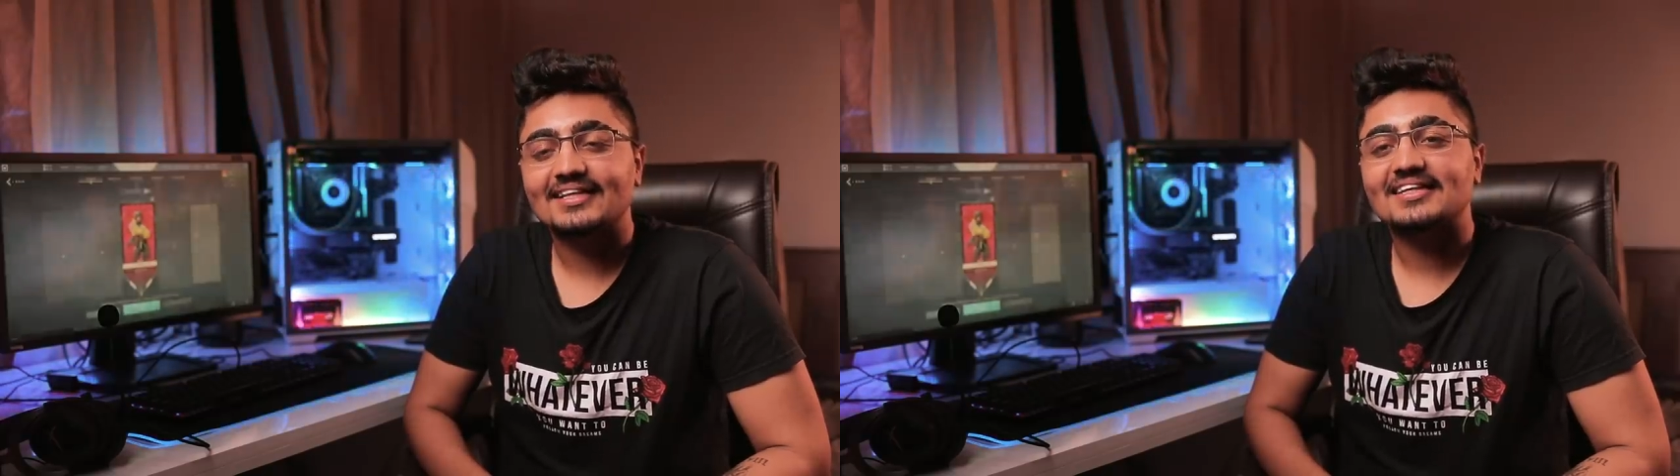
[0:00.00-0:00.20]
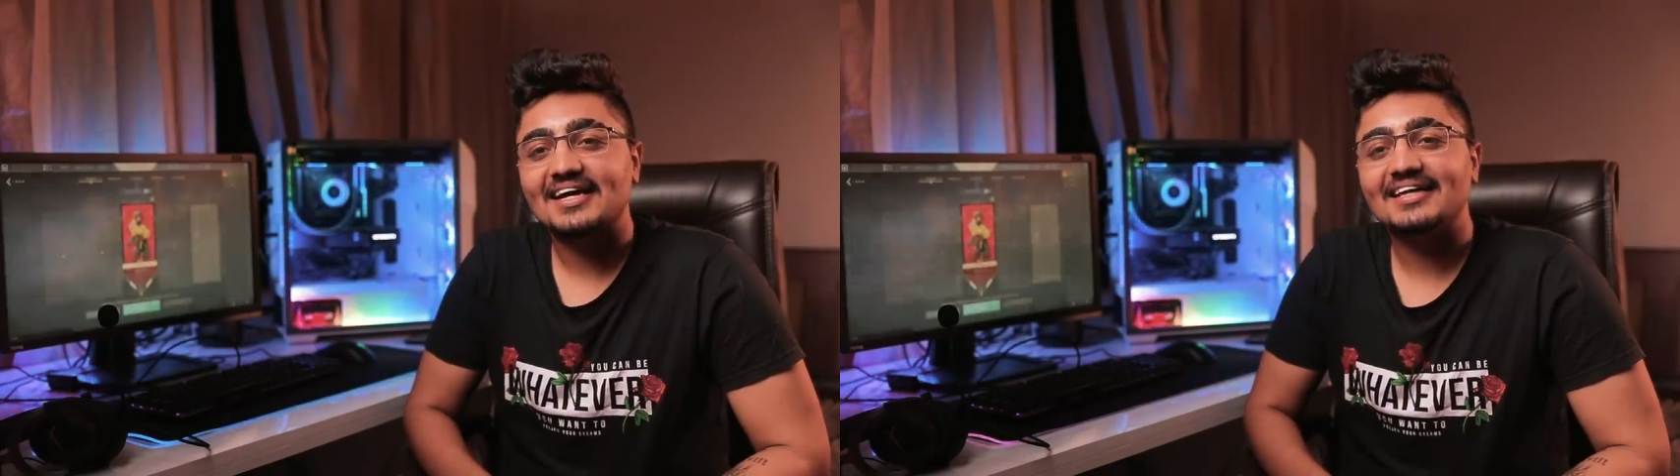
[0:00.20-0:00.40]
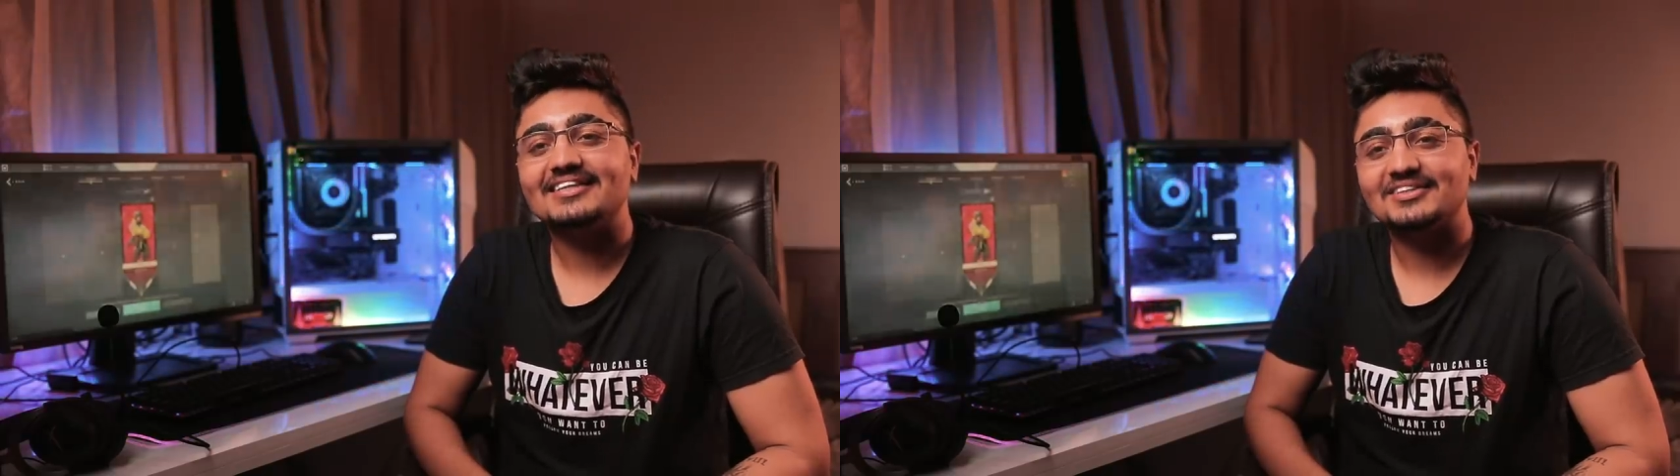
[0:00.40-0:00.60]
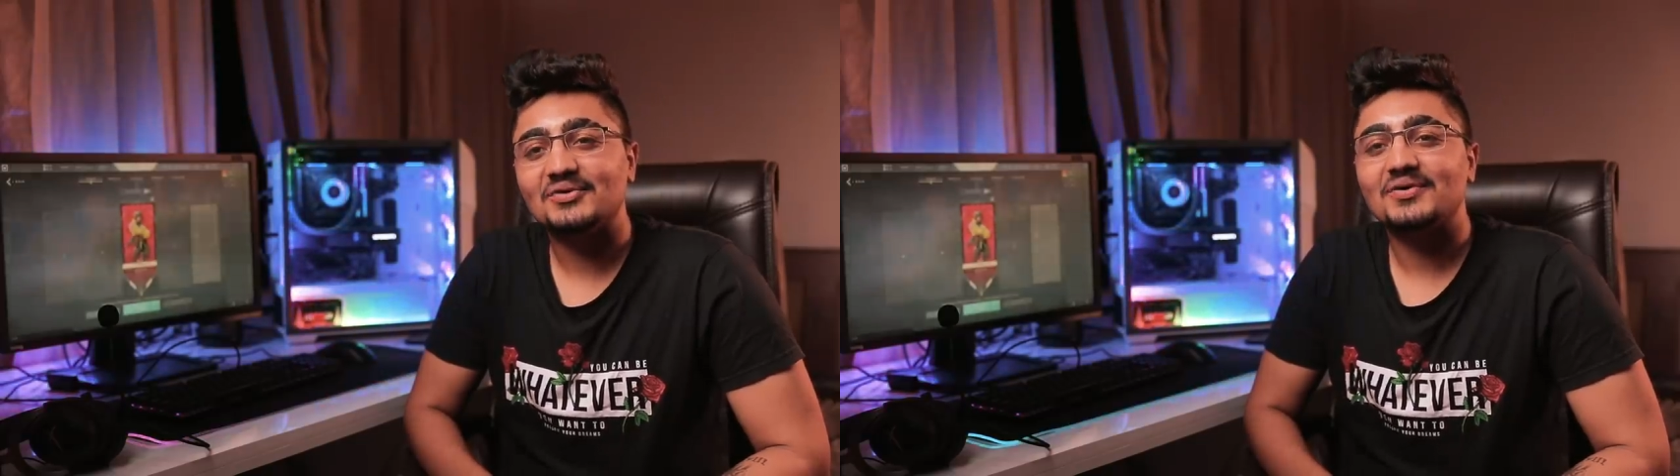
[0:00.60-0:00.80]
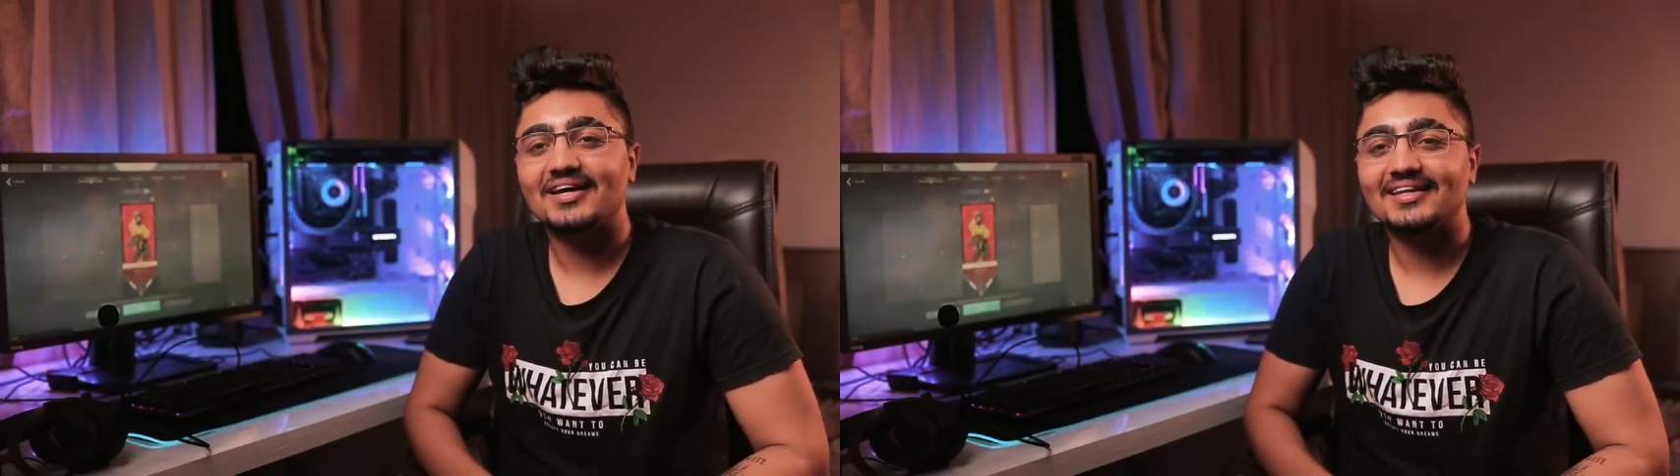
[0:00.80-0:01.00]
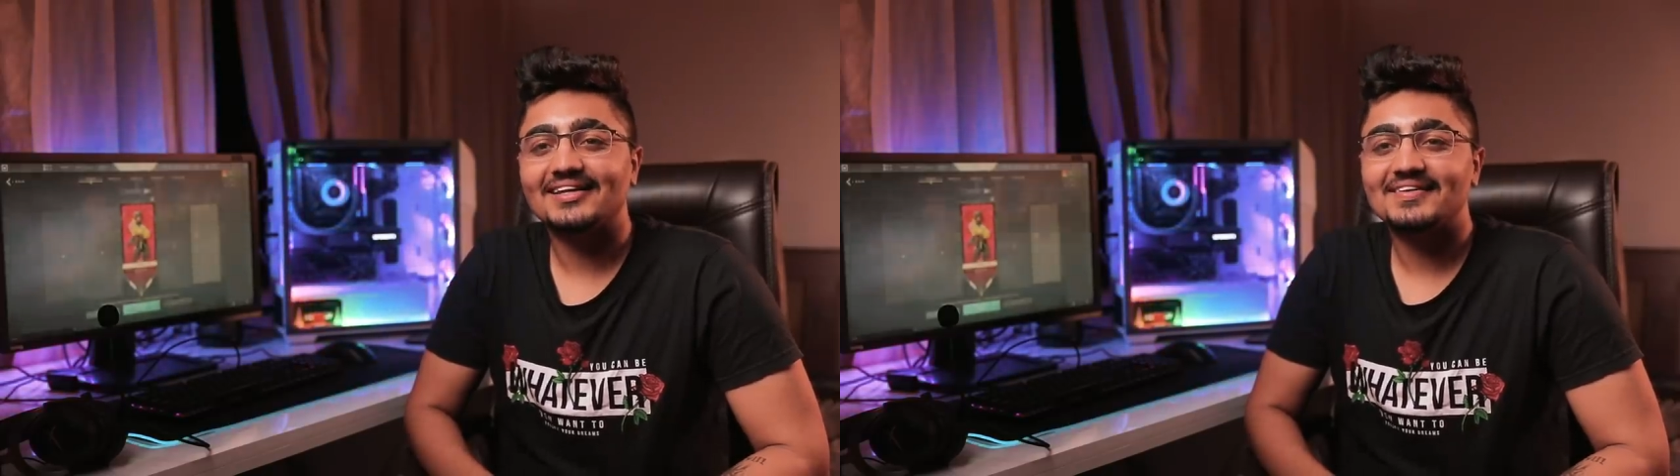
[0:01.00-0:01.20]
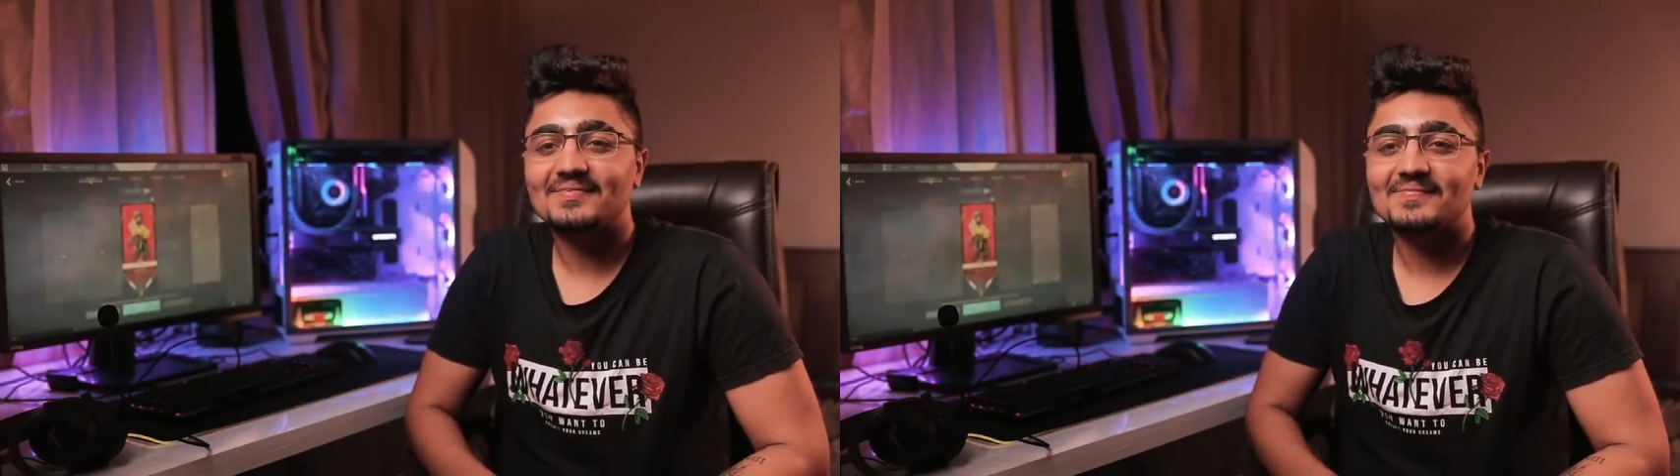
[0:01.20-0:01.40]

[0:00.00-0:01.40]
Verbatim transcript: लगता है कल ही शुरू किया था